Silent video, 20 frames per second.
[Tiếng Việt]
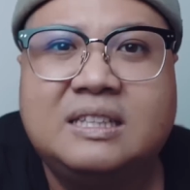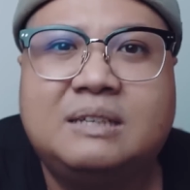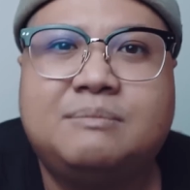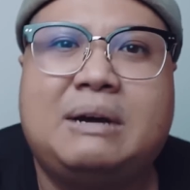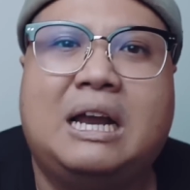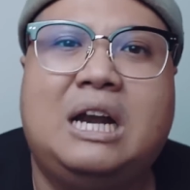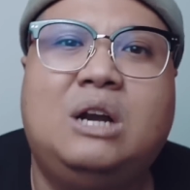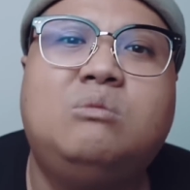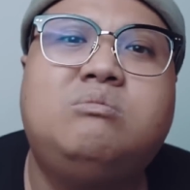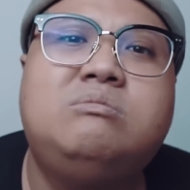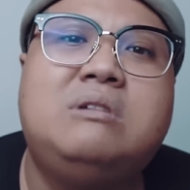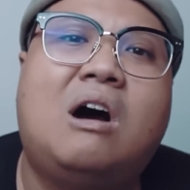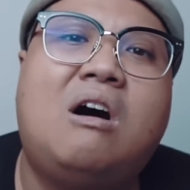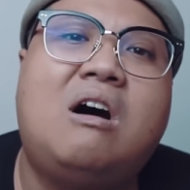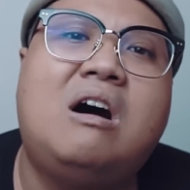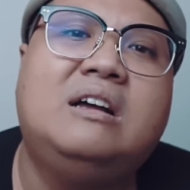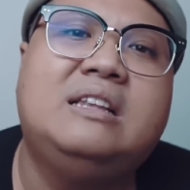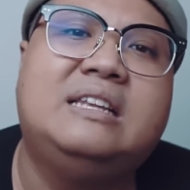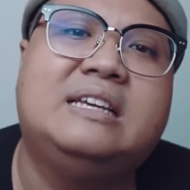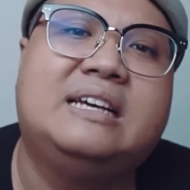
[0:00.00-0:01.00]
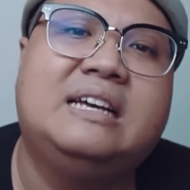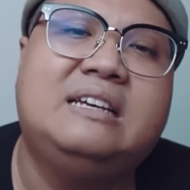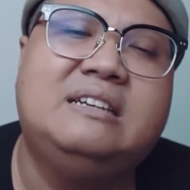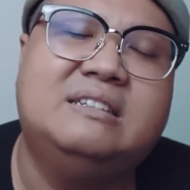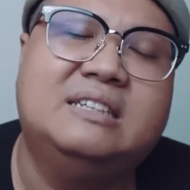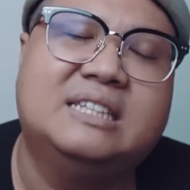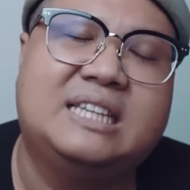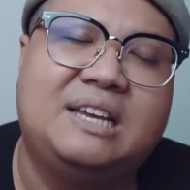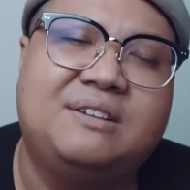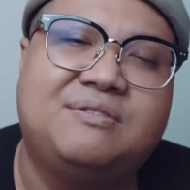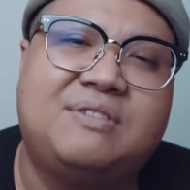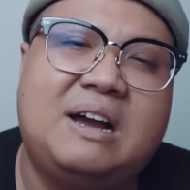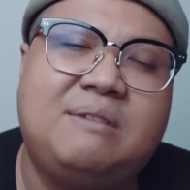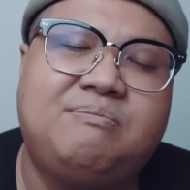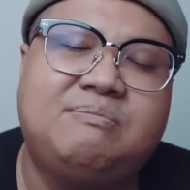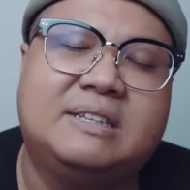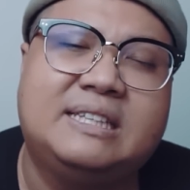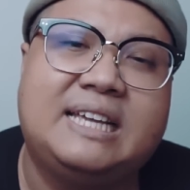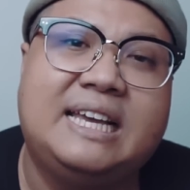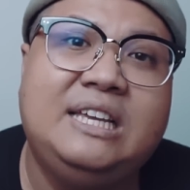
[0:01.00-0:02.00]
nhưng mà lúc đó thì cái người thầy
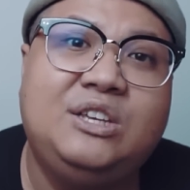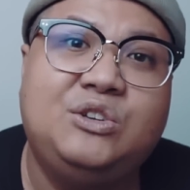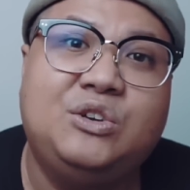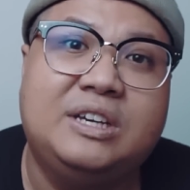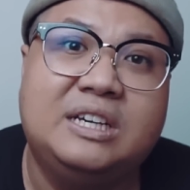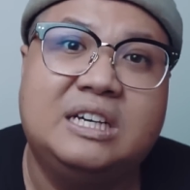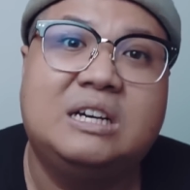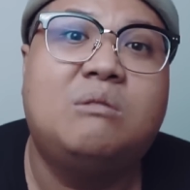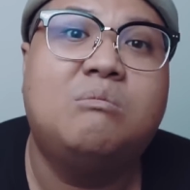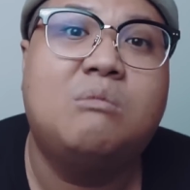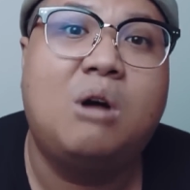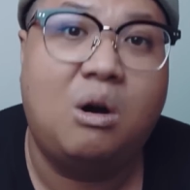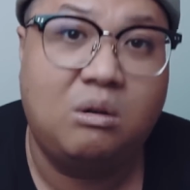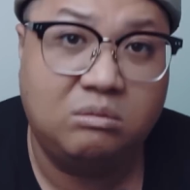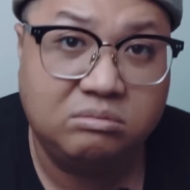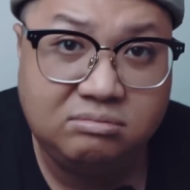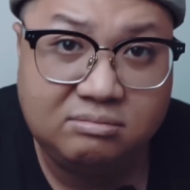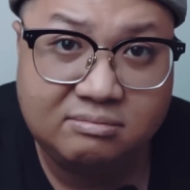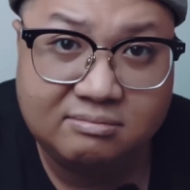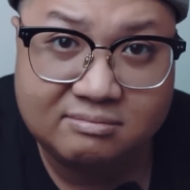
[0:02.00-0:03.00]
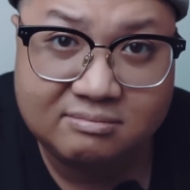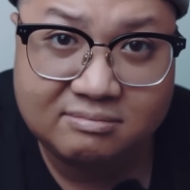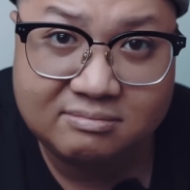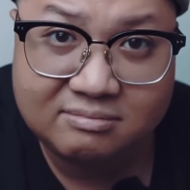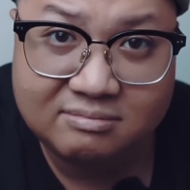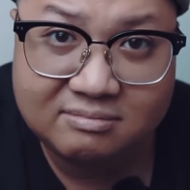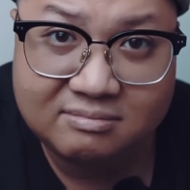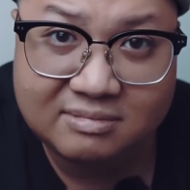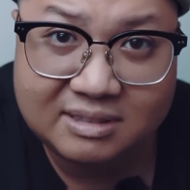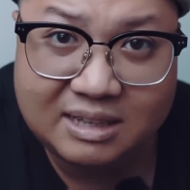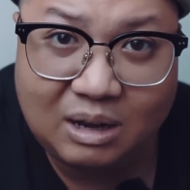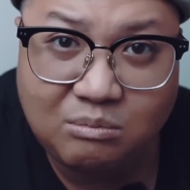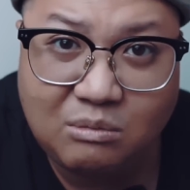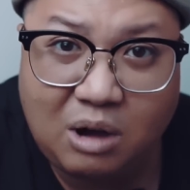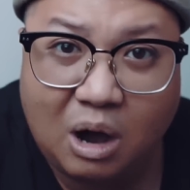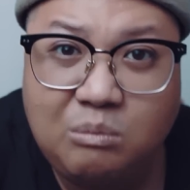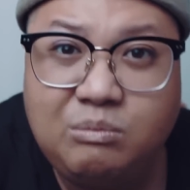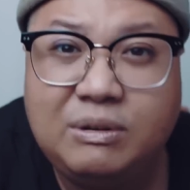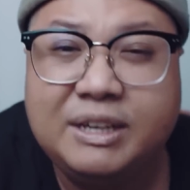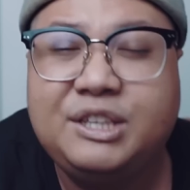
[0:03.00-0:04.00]
pháp mà thấy chuyện không ổn
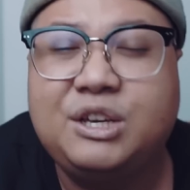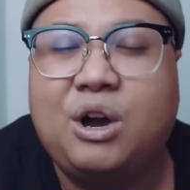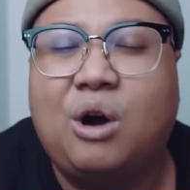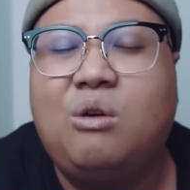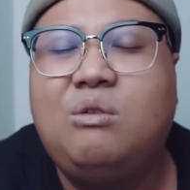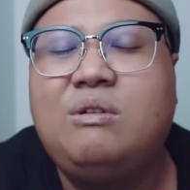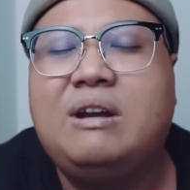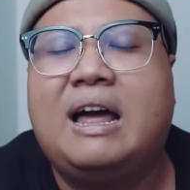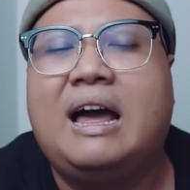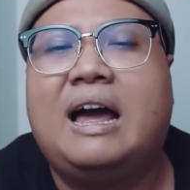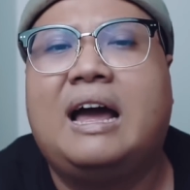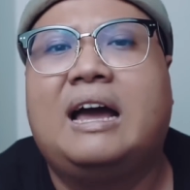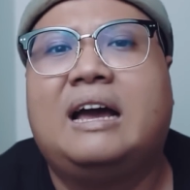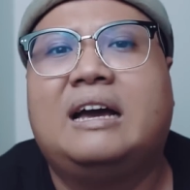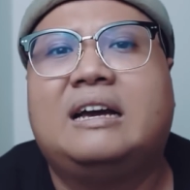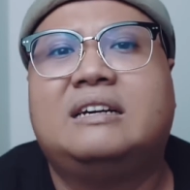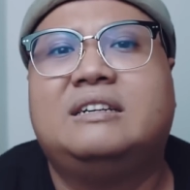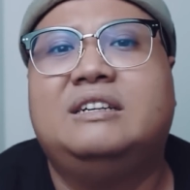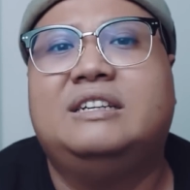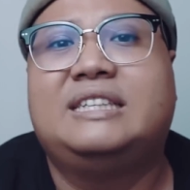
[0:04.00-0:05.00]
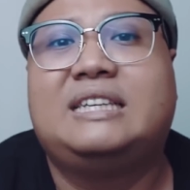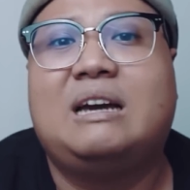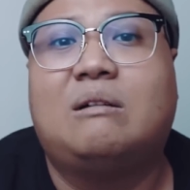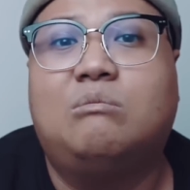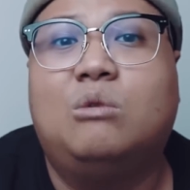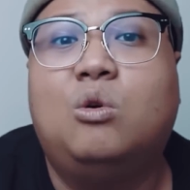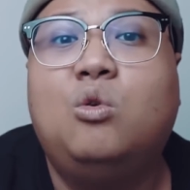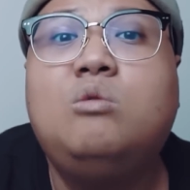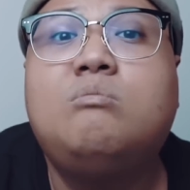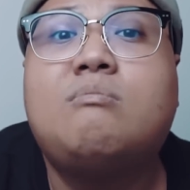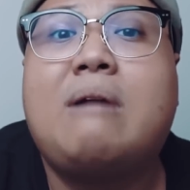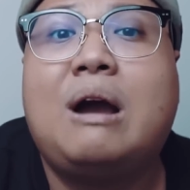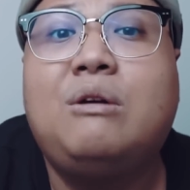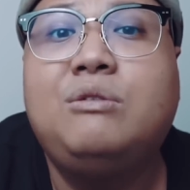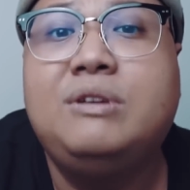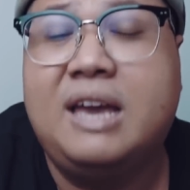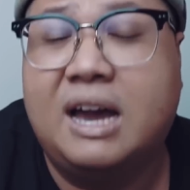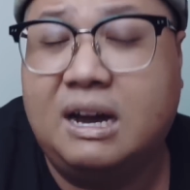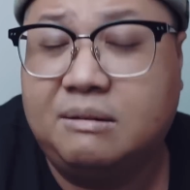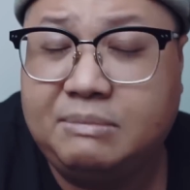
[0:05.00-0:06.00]
không ổn ở chỗ là người chồng uống
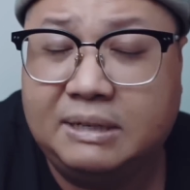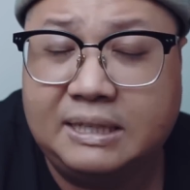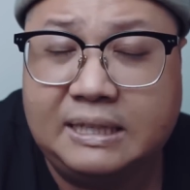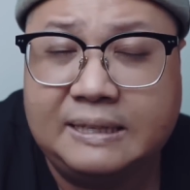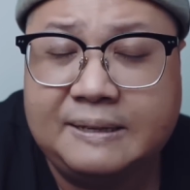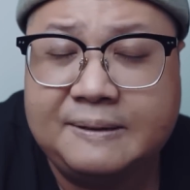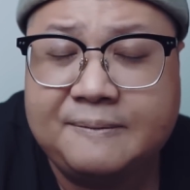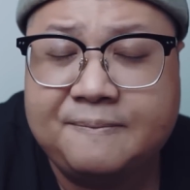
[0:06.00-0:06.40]
máu vợ mình